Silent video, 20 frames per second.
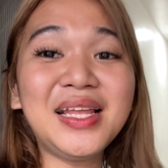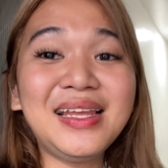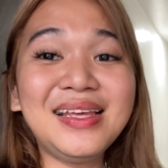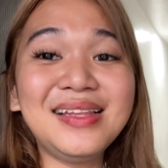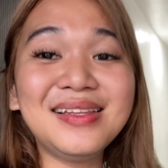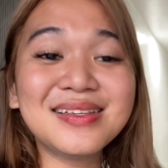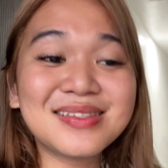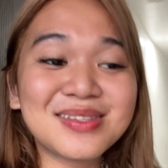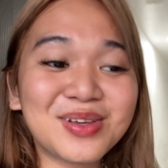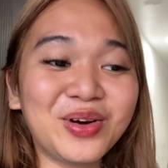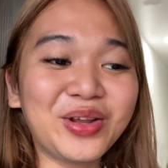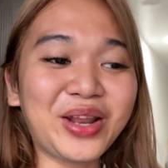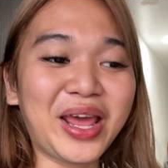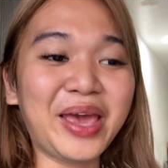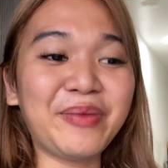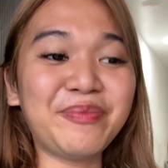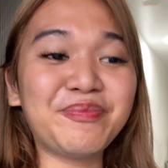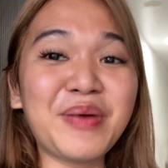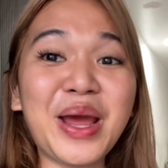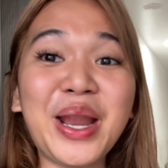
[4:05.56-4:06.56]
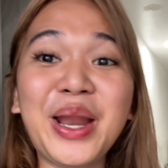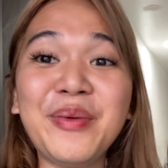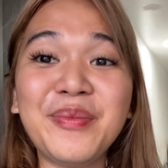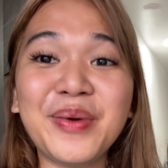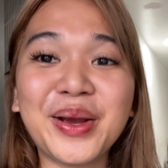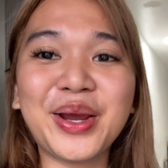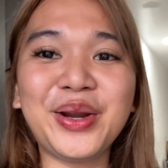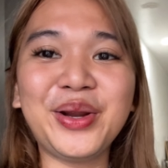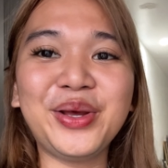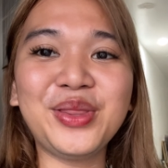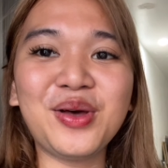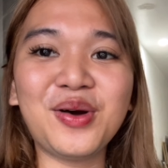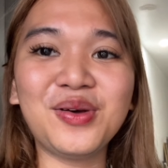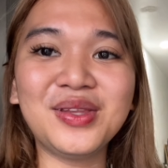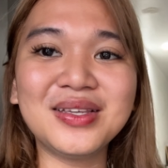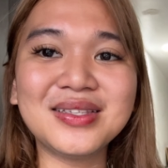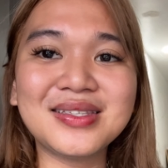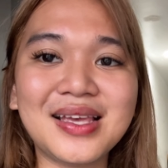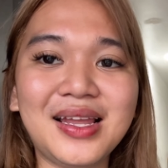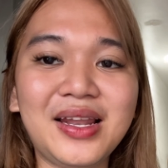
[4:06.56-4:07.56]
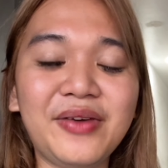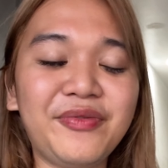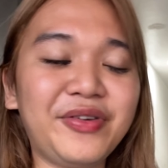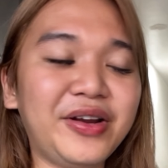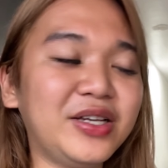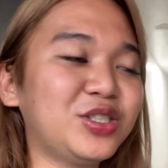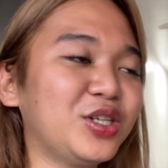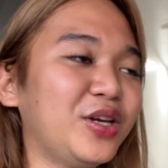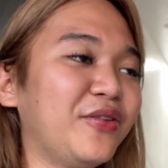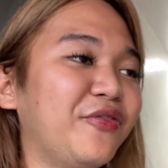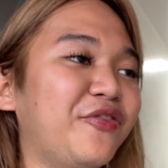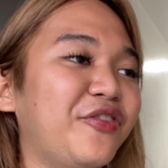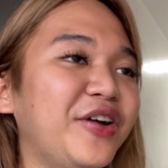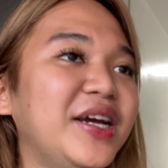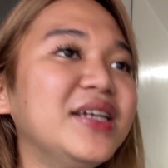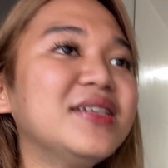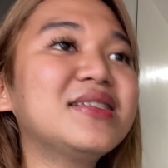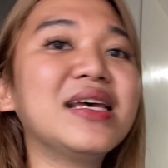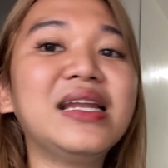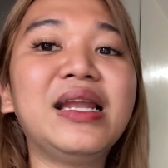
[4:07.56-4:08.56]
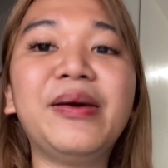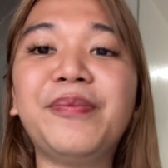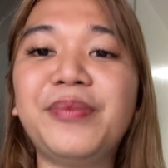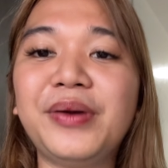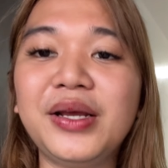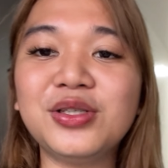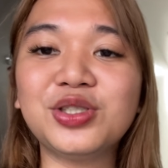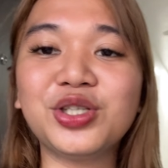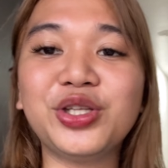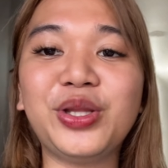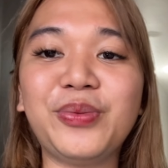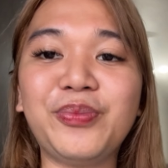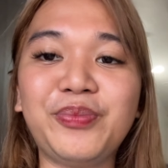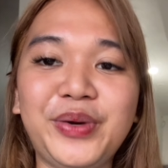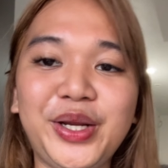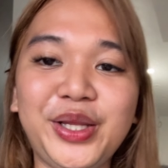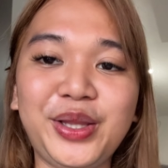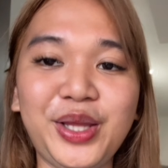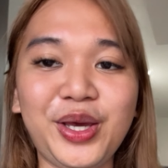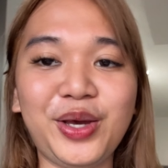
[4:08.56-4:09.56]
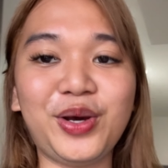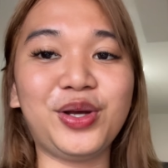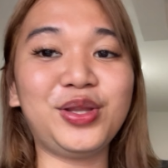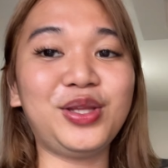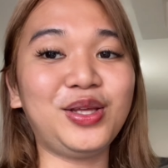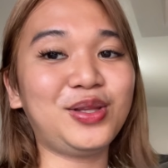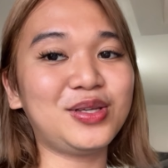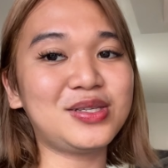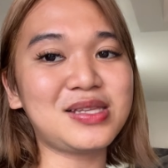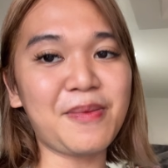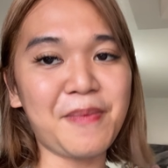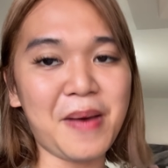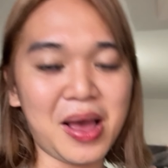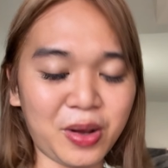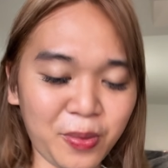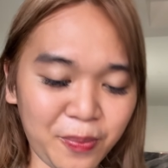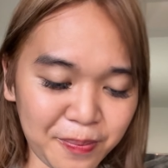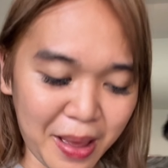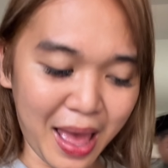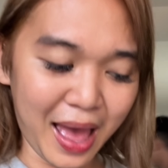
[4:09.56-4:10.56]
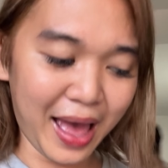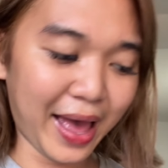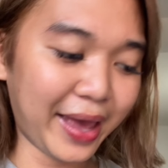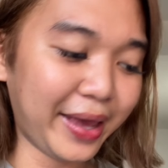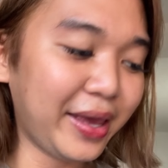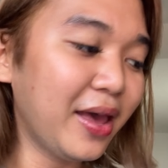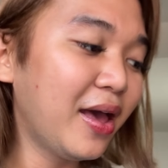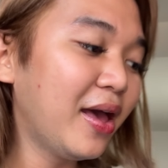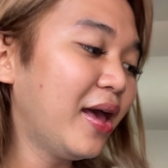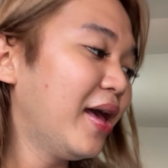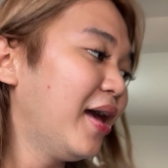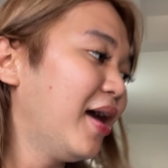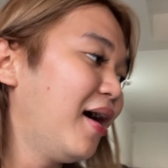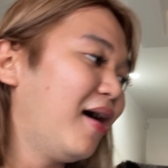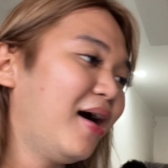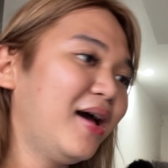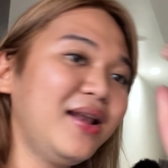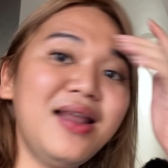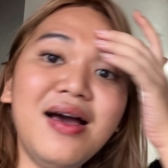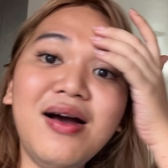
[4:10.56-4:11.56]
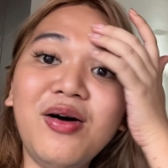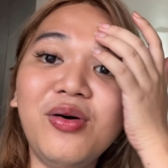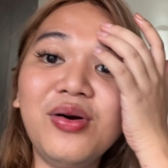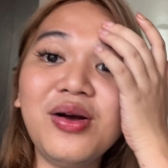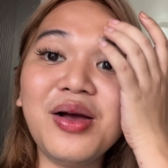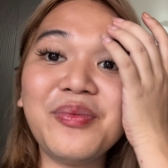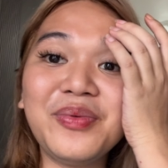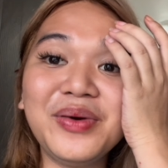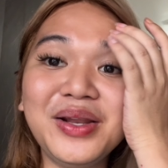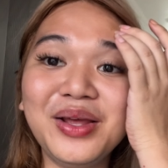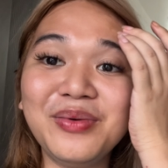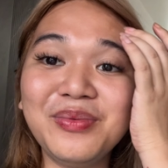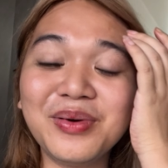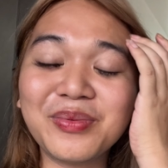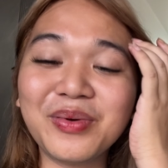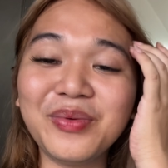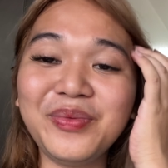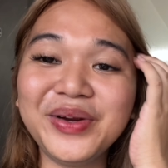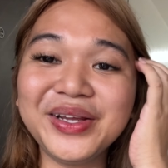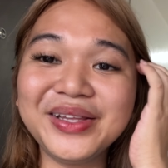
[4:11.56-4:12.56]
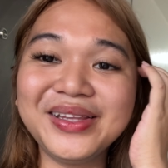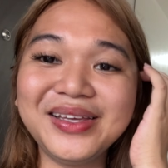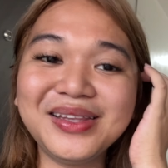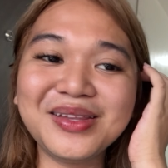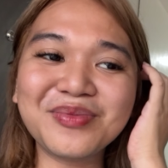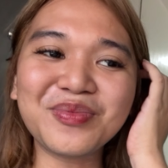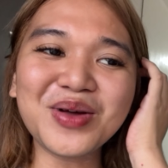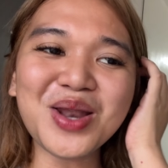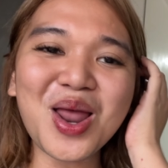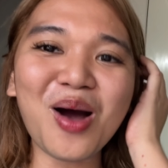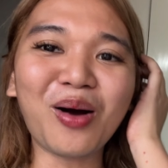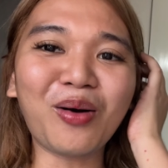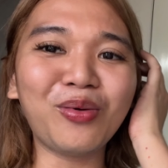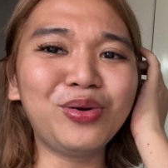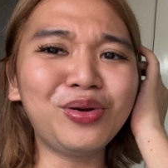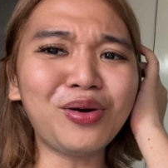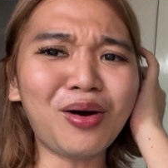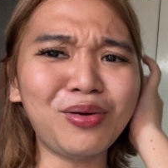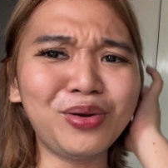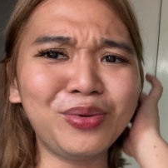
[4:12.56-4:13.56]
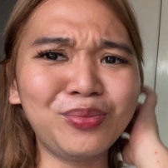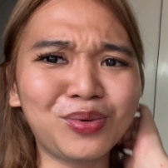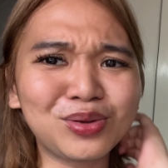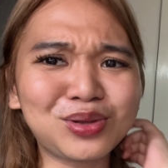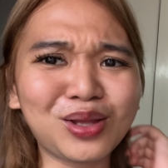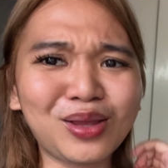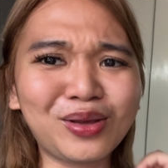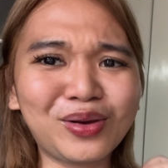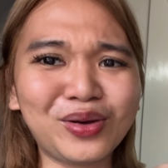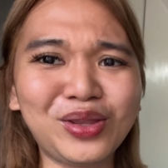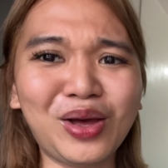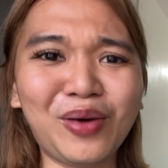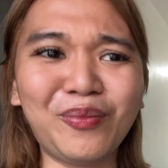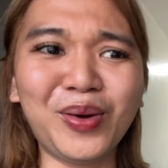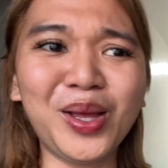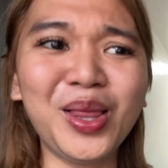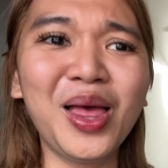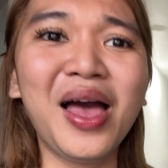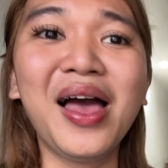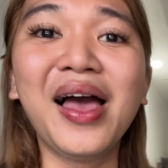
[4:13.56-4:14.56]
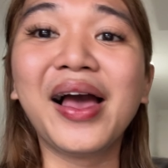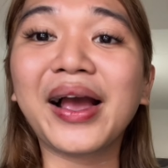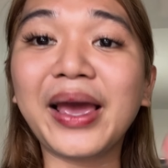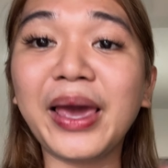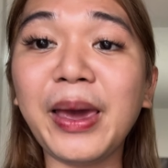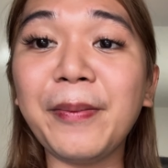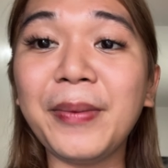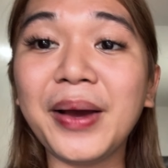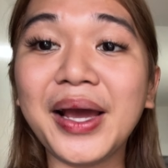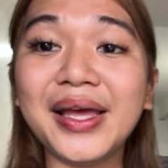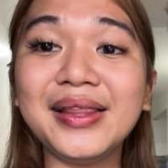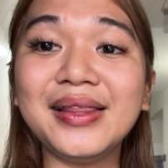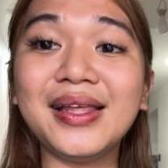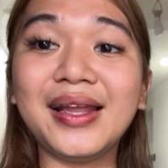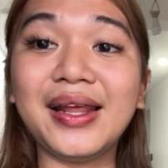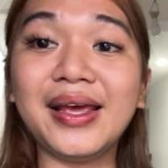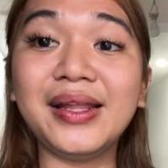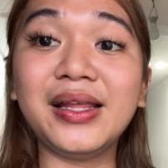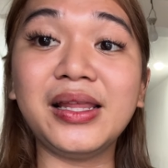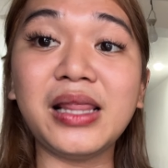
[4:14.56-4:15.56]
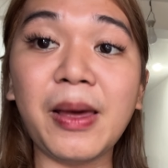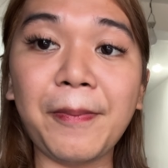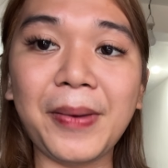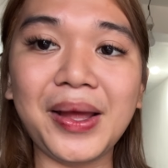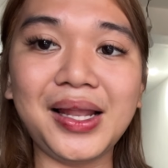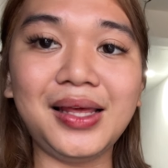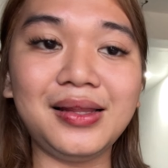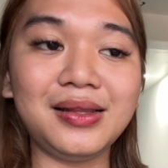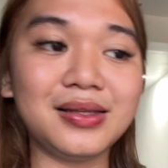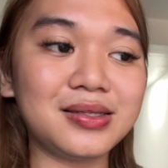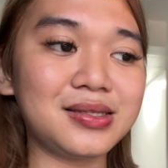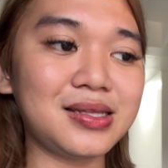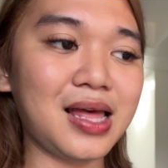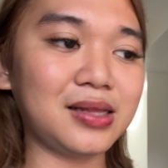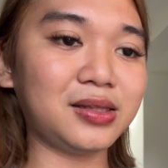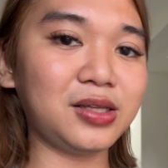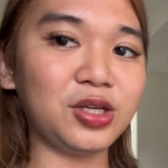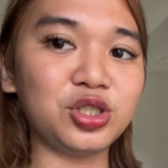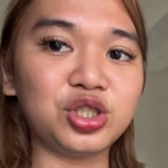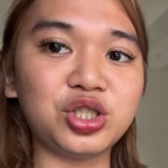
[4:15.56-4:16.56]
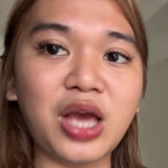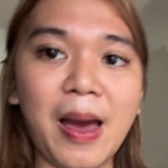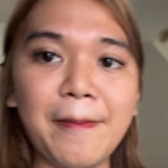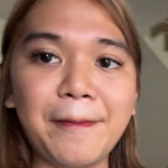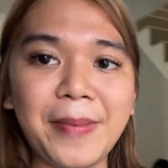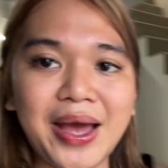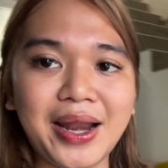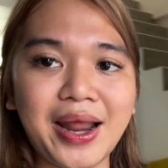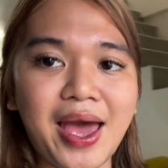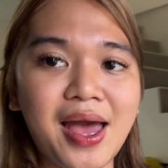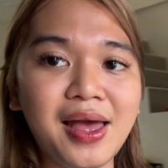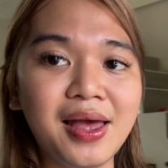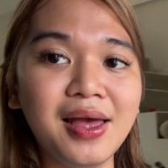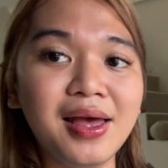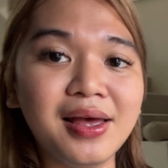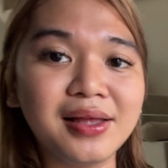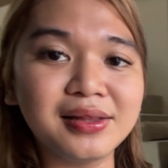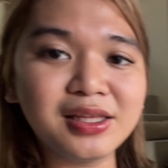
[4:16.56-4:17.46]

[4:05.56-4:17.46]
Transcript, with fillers: pinalinis ko rin para magkaroon ako ng celebration. First celebration ng birthday ko dito sa bagong bahay. Hala, ako nga pala, mag-birthday na pala ako. Nakalimutan ko naman. Kaya maganda rin na napalinis natin siya para